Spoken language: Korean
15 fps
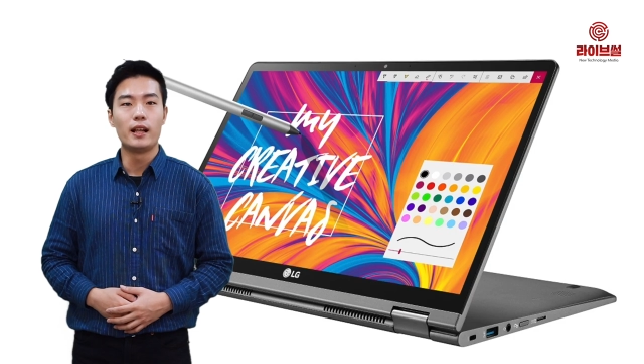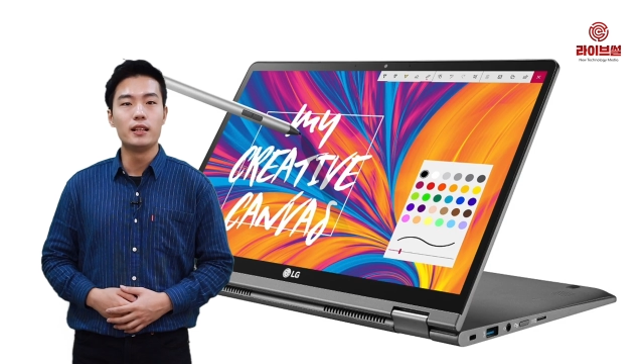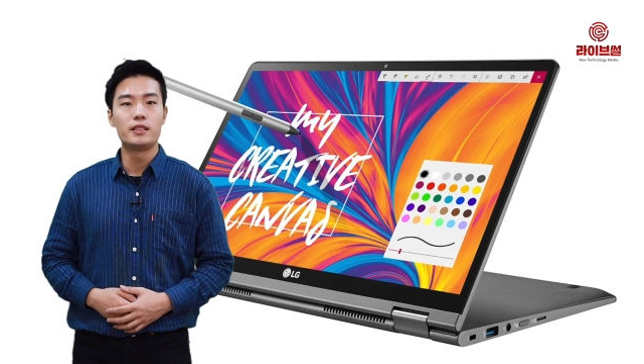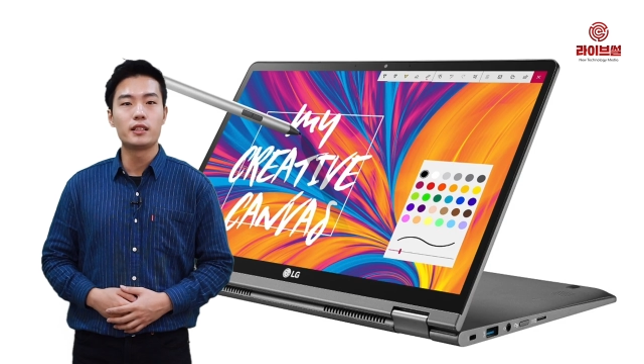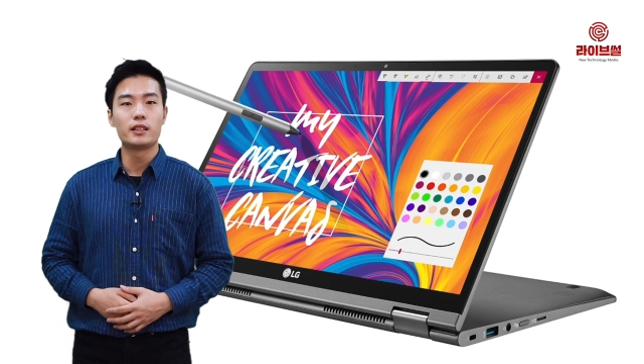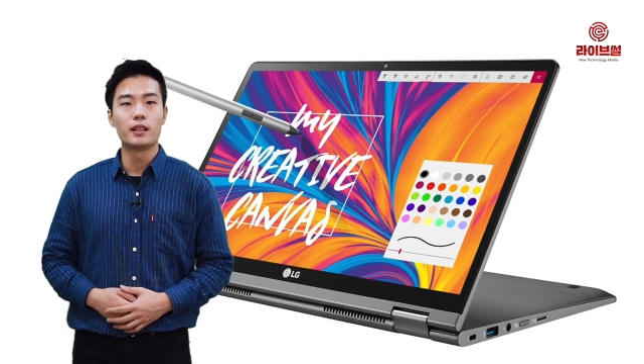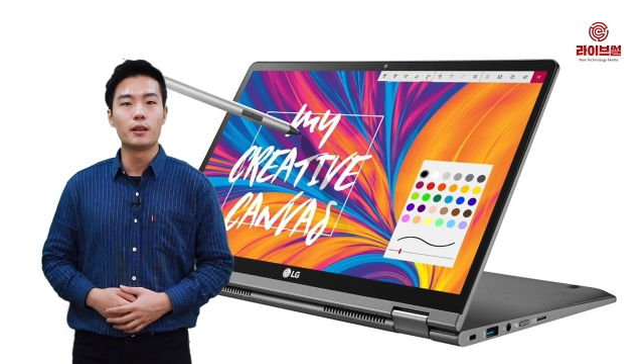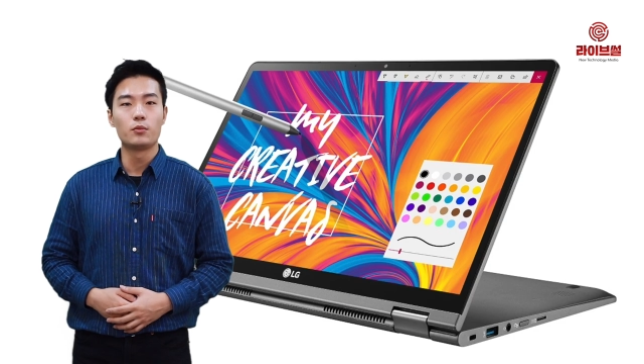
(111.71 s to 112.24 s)

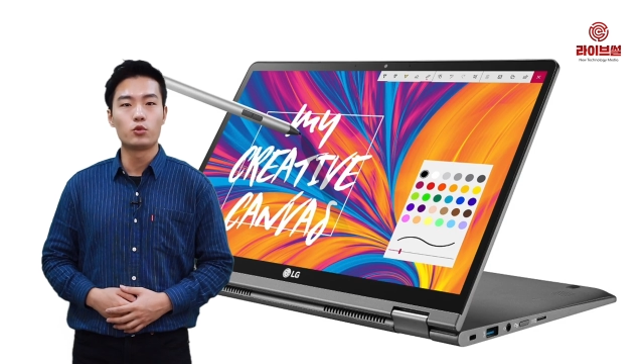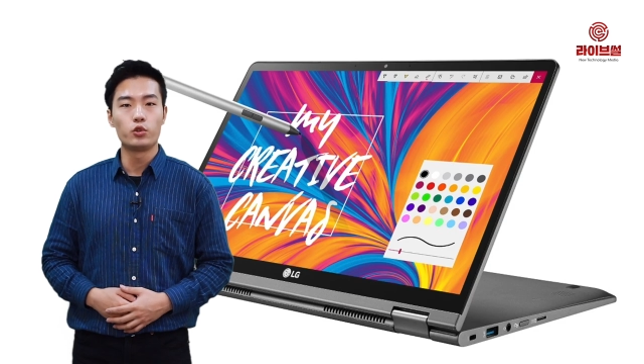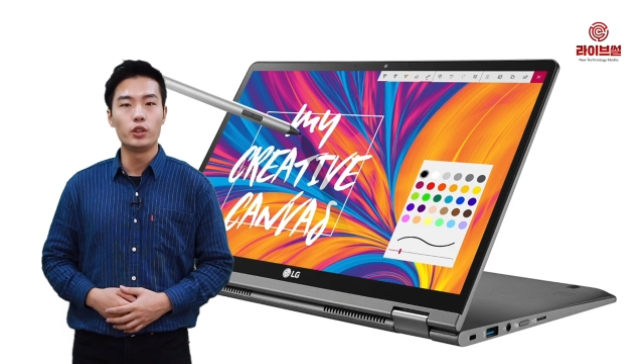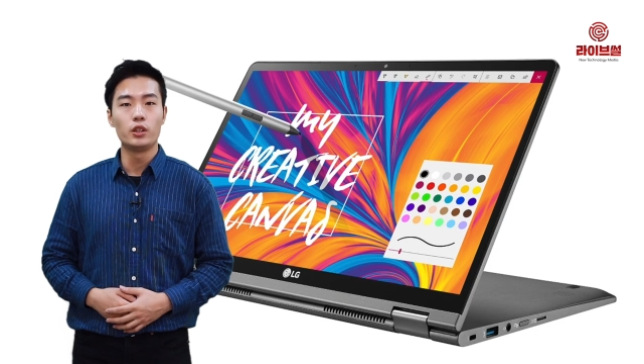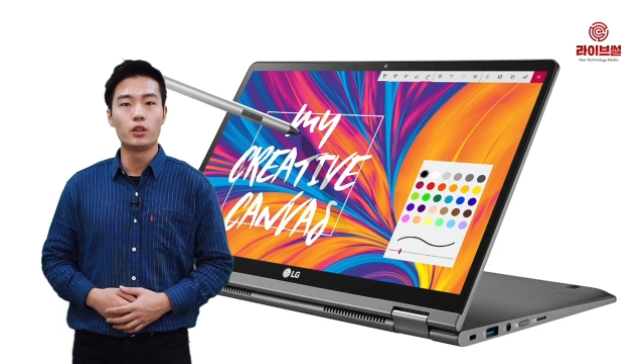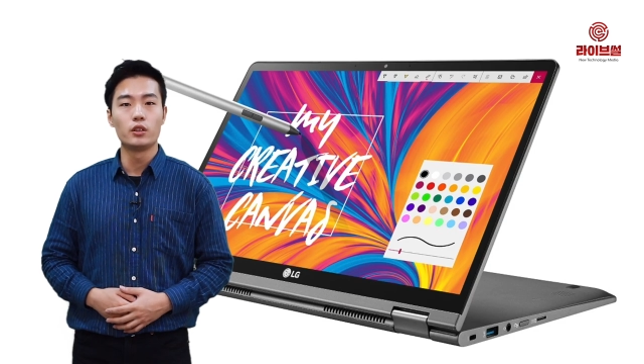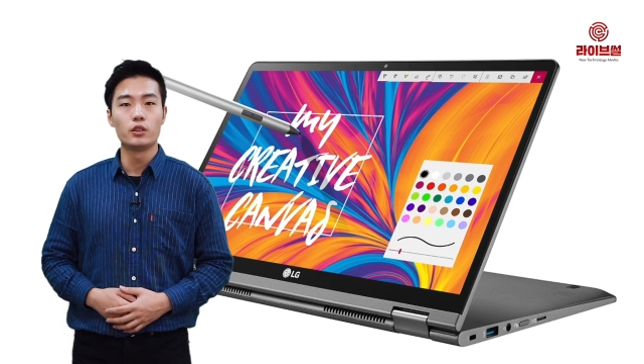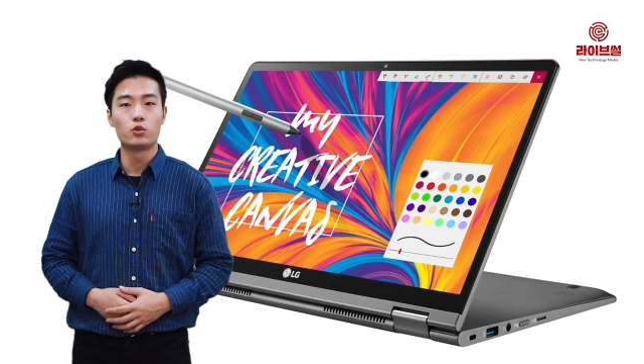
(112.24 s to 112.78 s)
LG그램
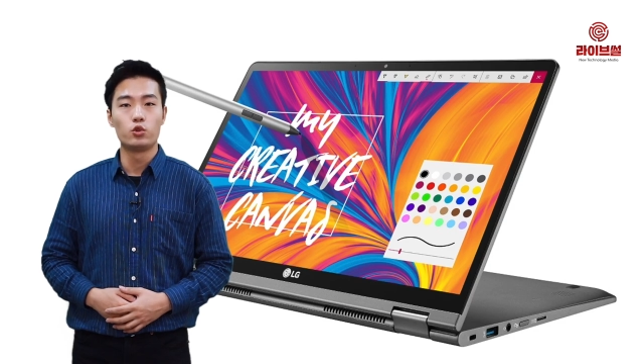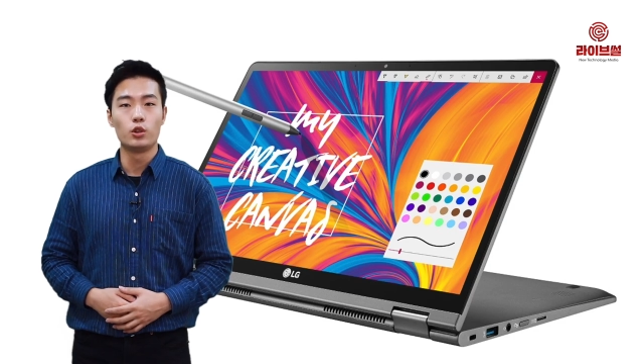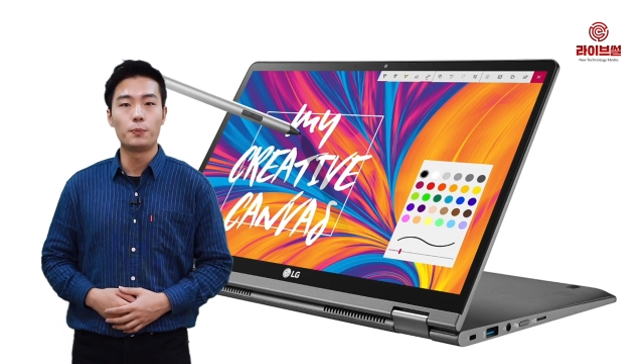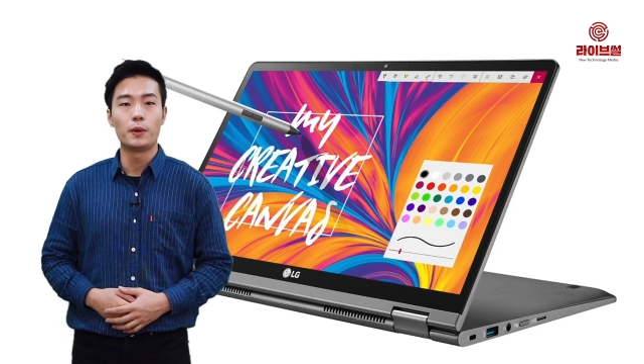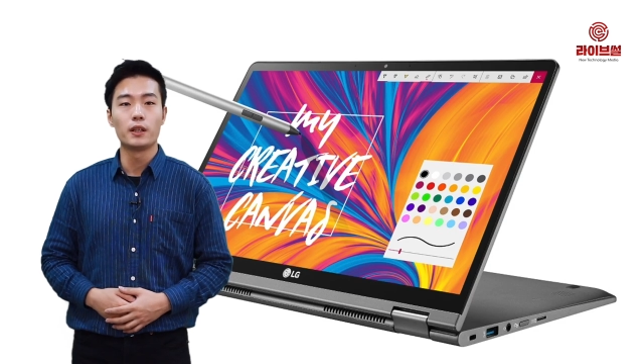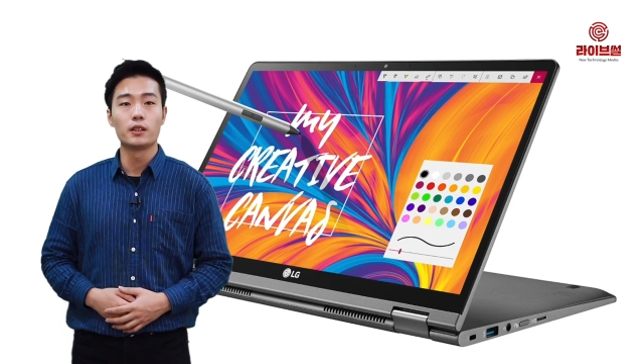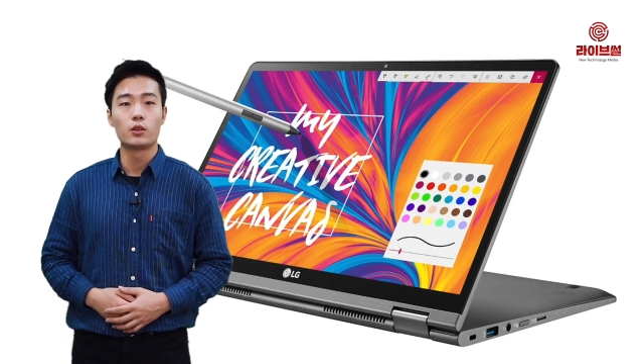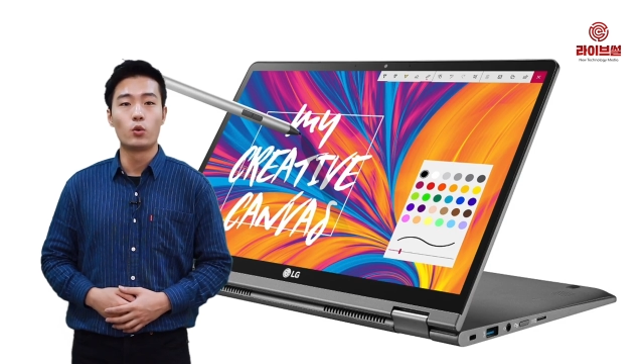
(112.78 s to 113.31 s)
트윈원을
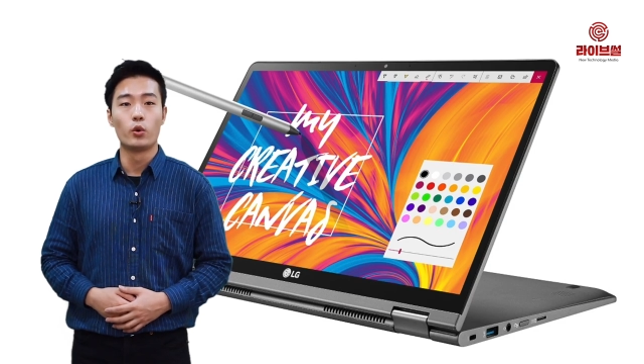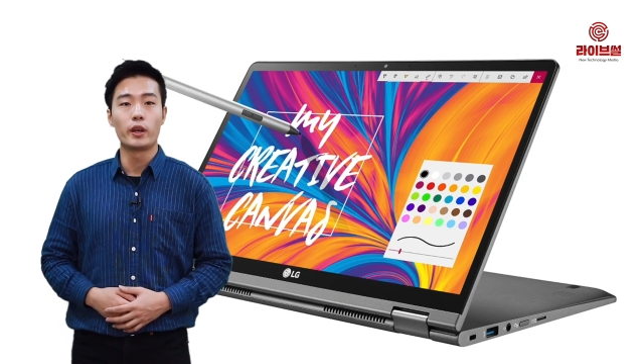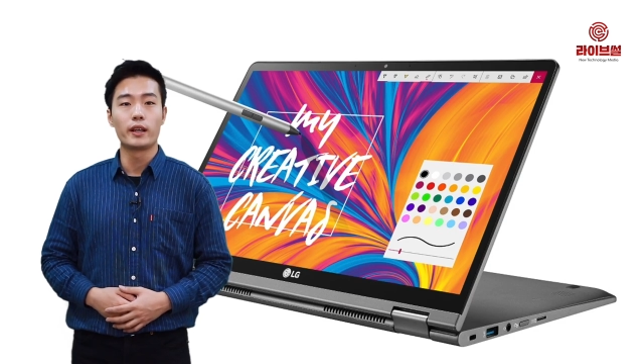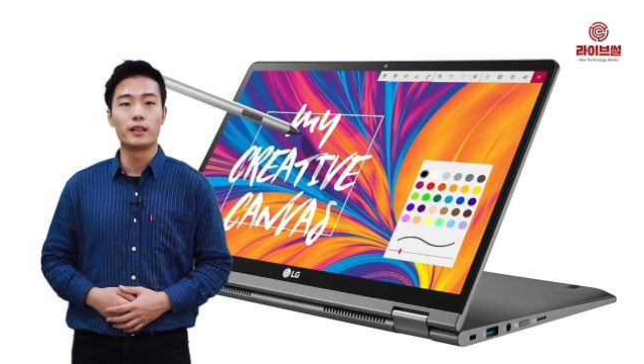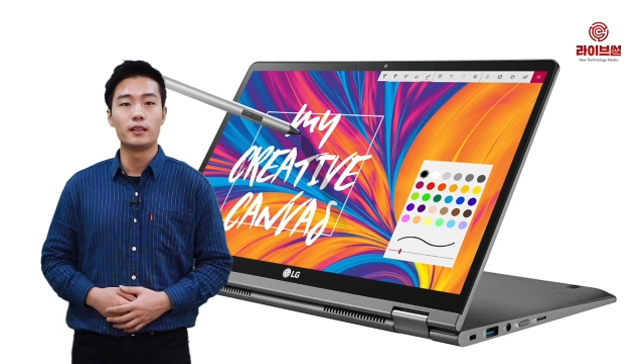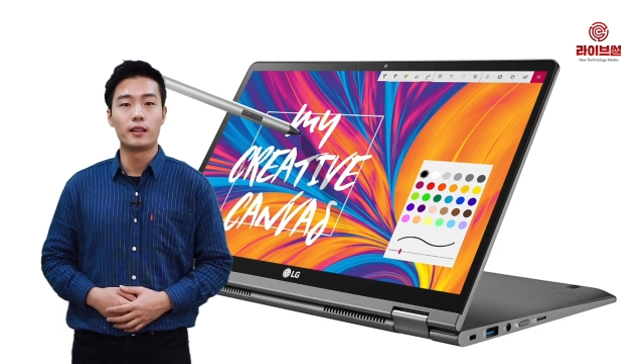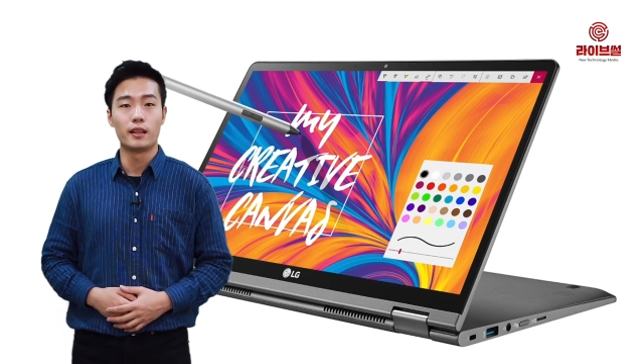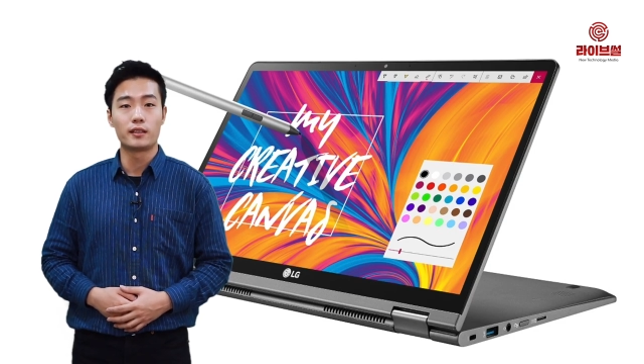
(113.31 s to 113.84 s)
구입하는
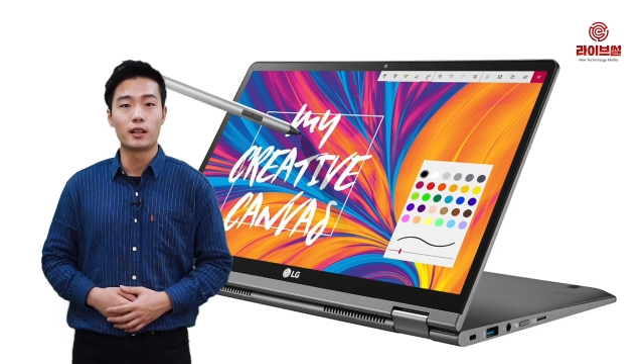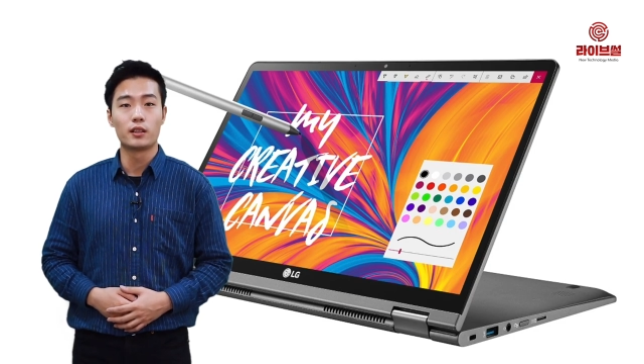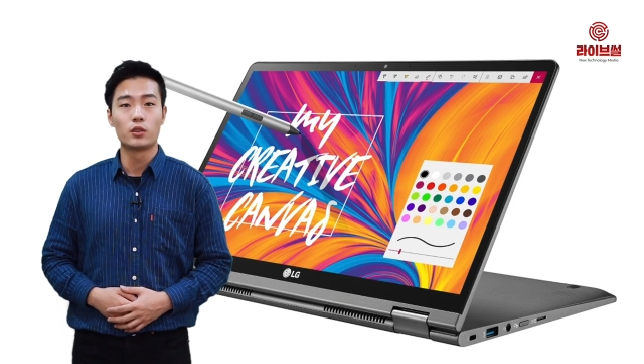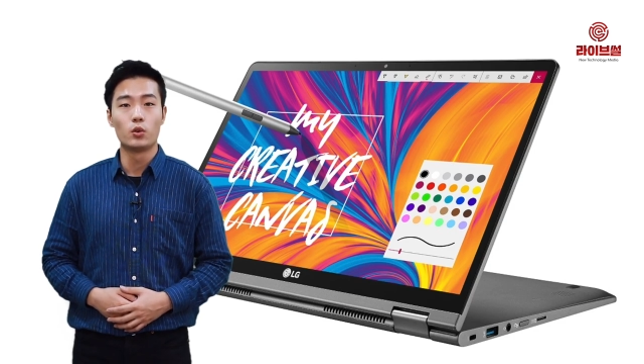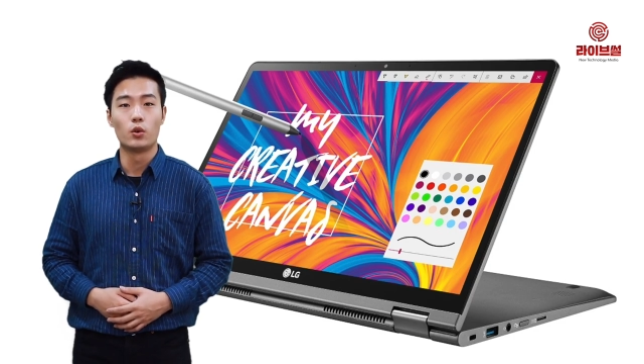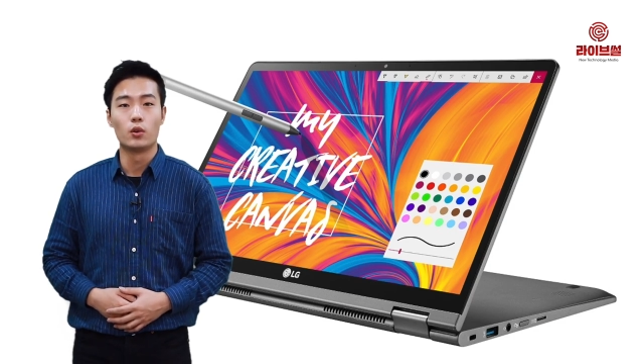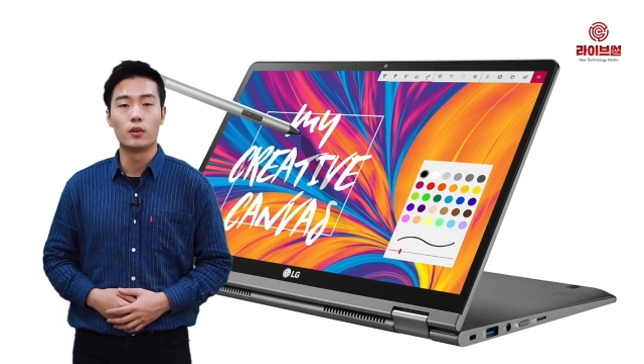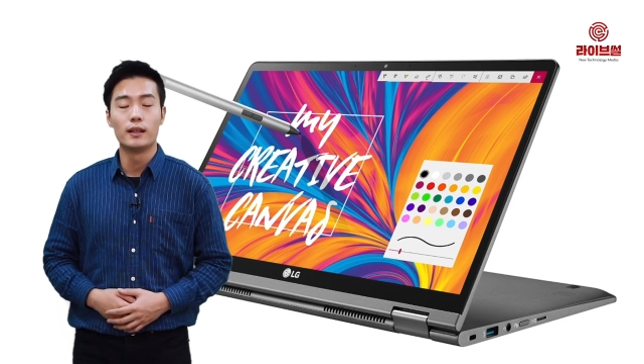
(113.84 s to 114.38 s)
고객을
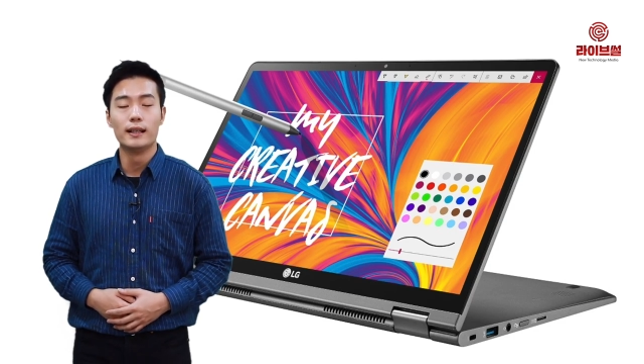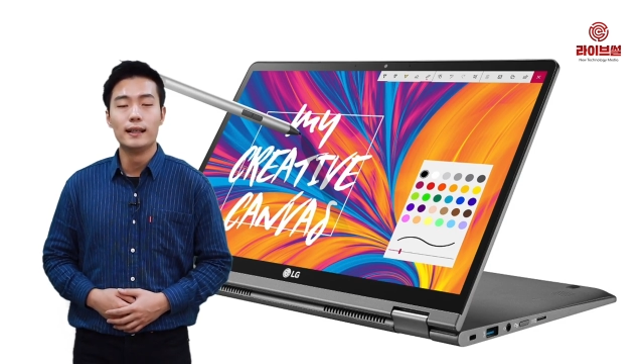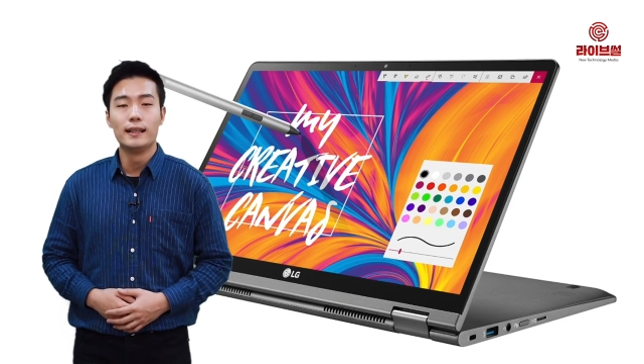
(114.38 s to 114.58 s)
대상으로